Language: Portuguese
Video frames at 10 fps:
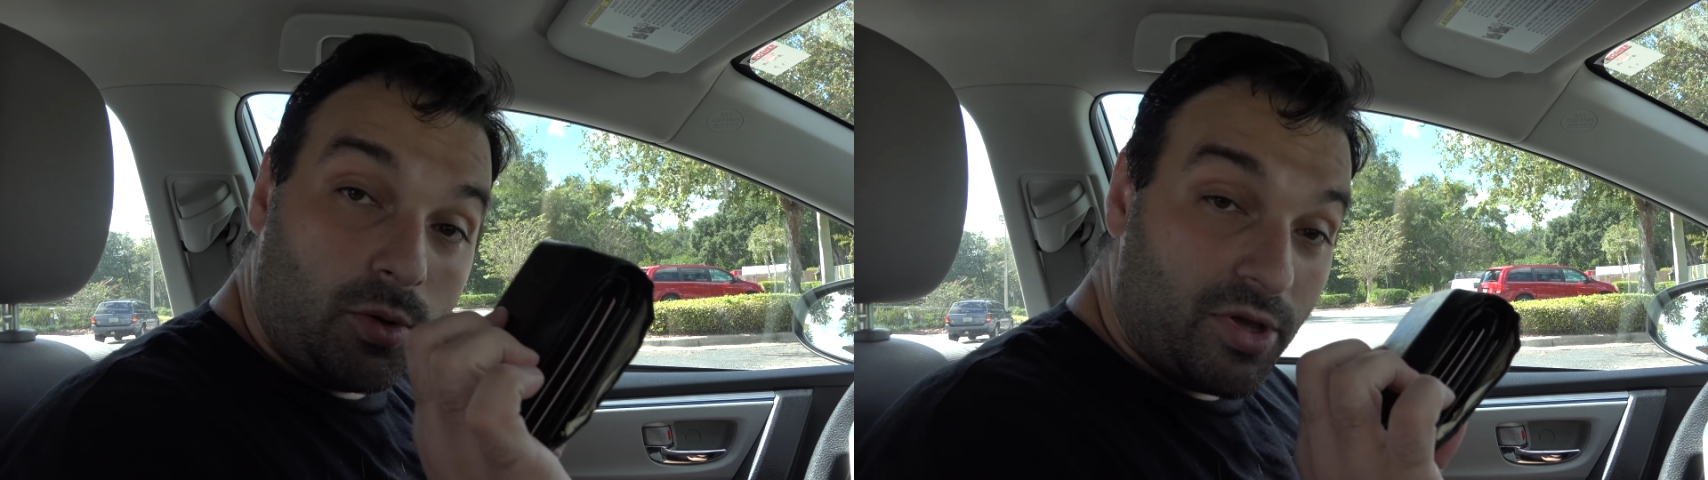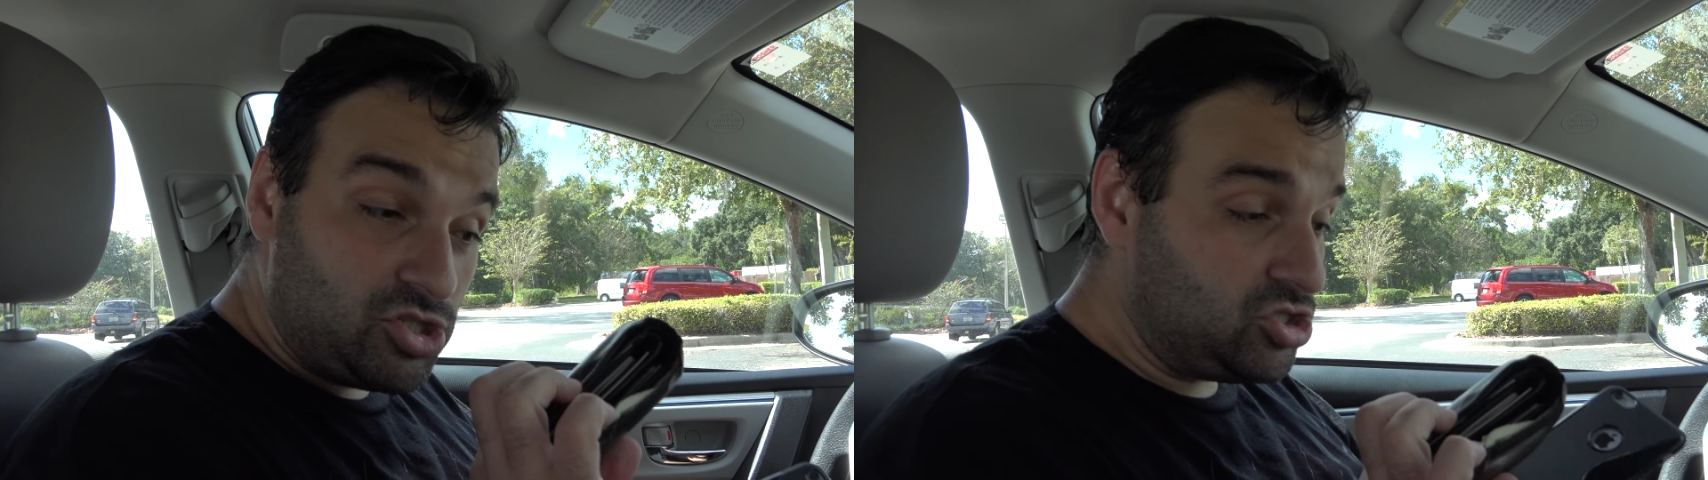
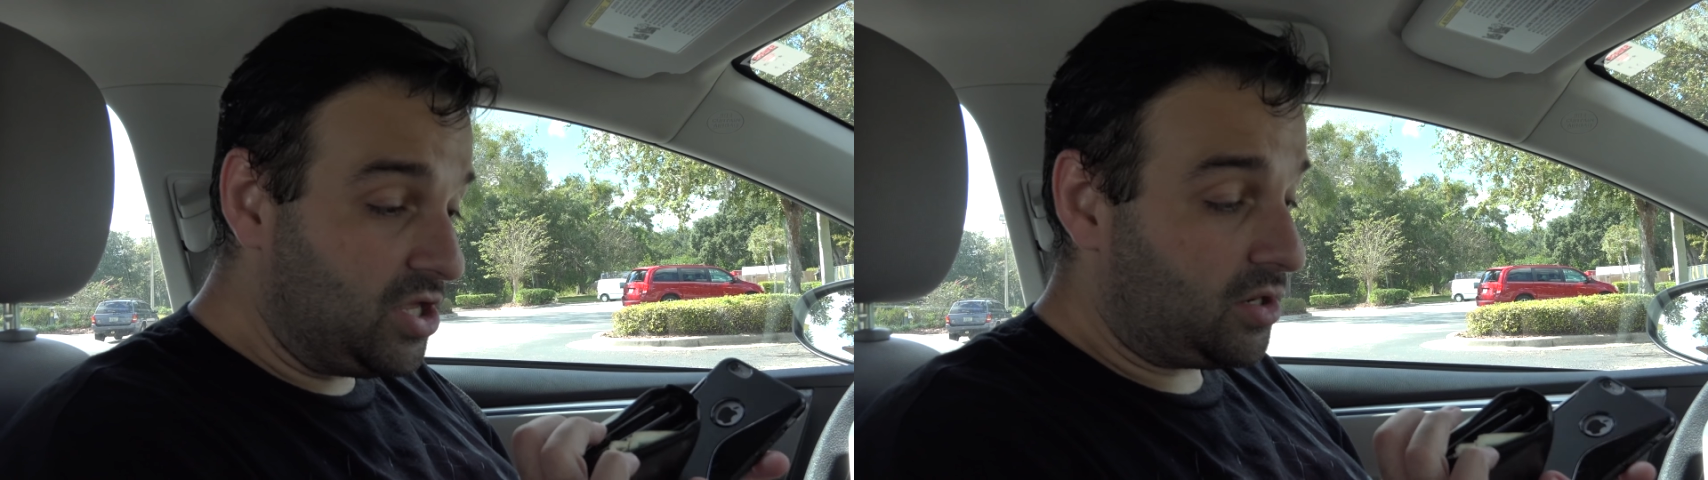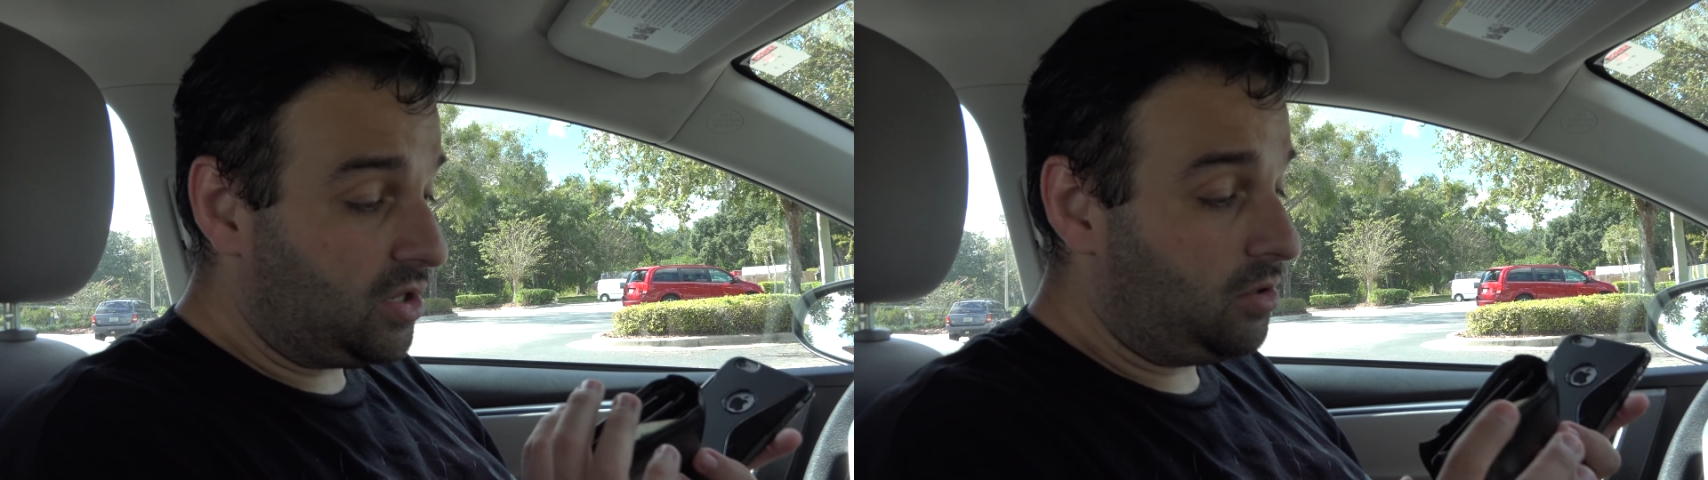Não é de
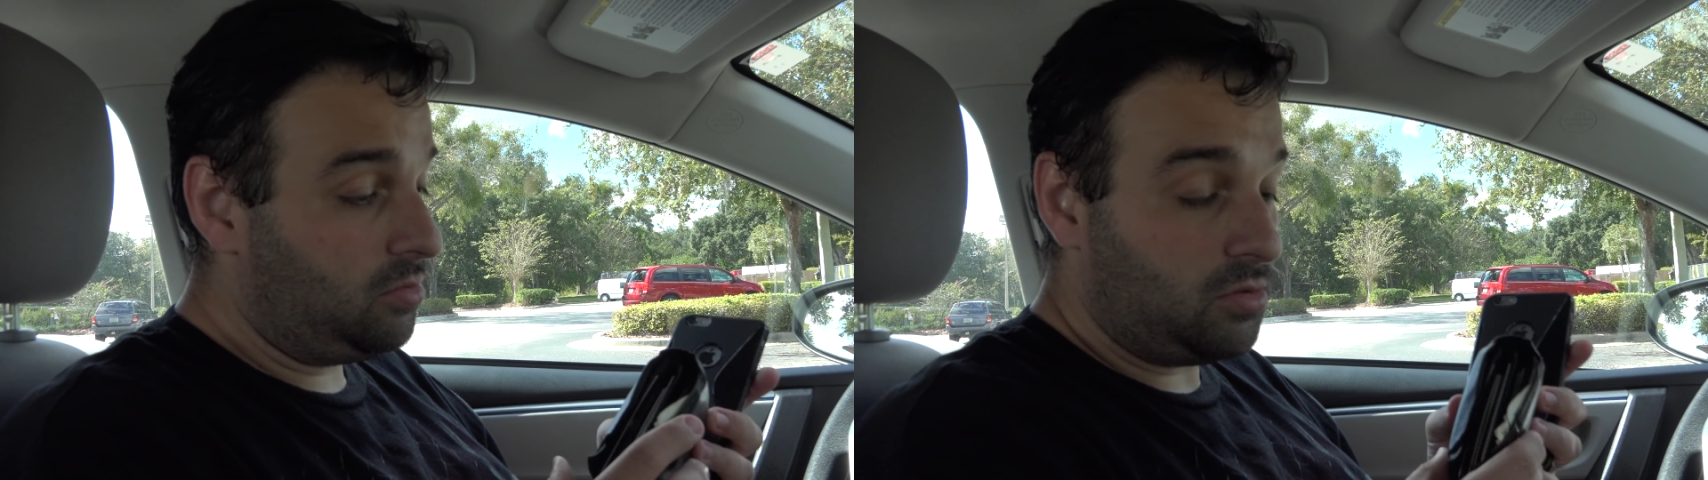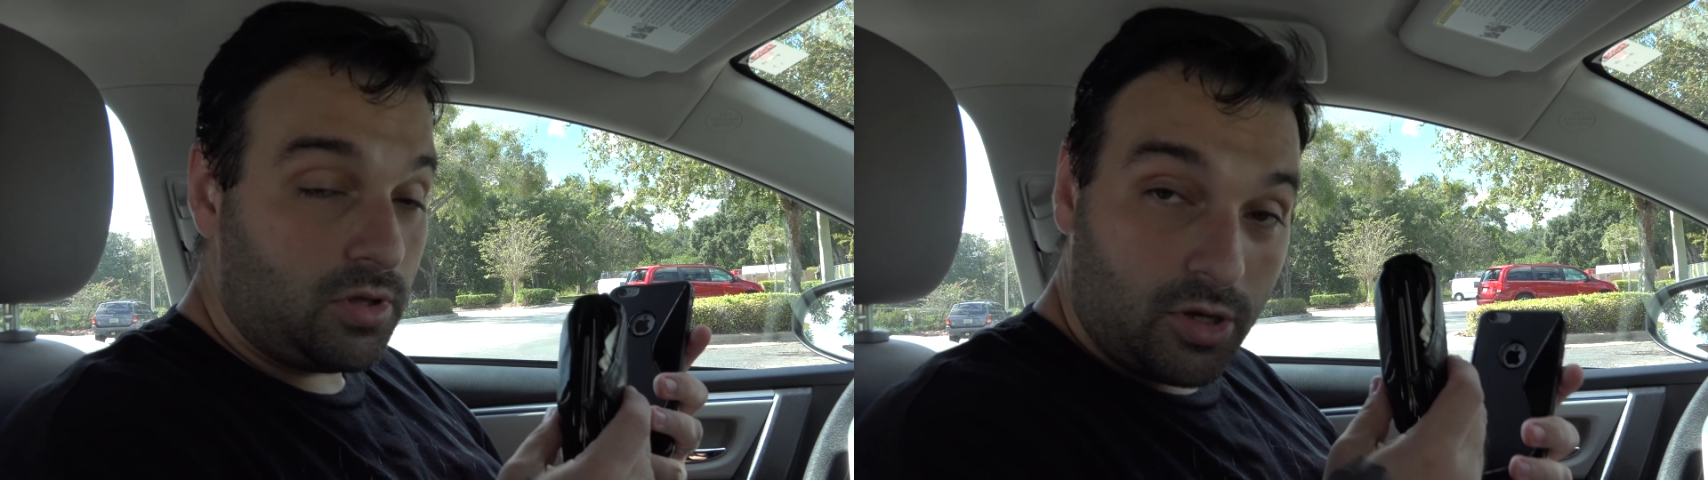dinheiro
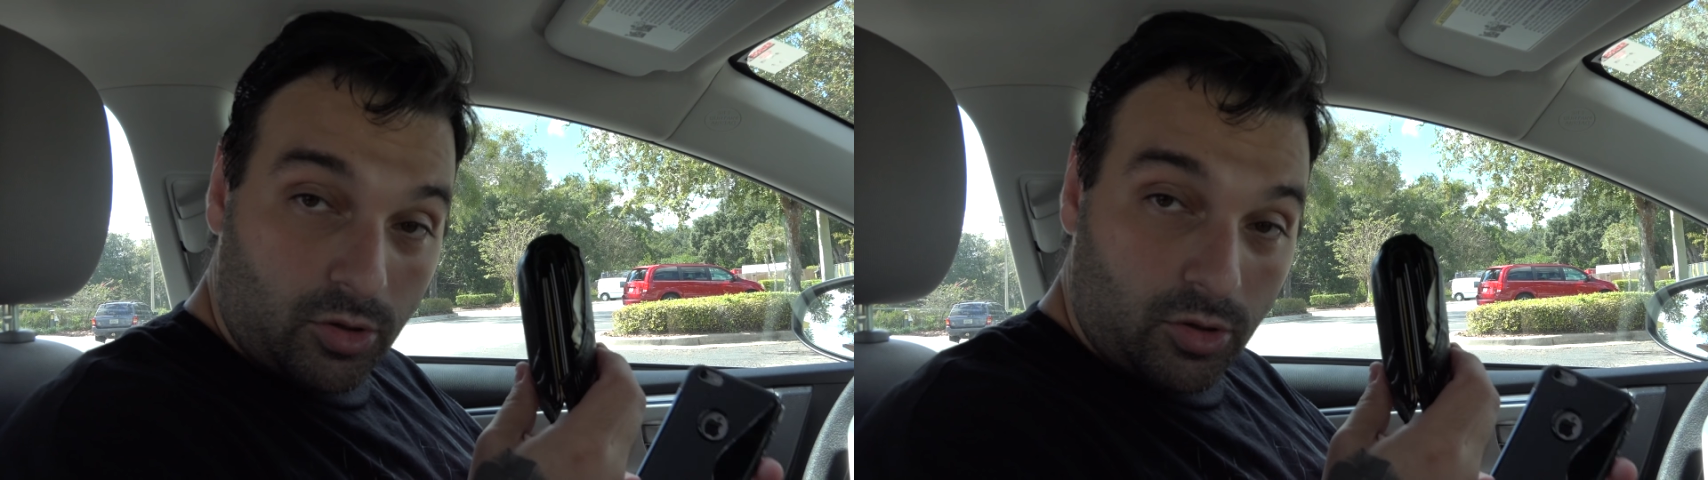não, é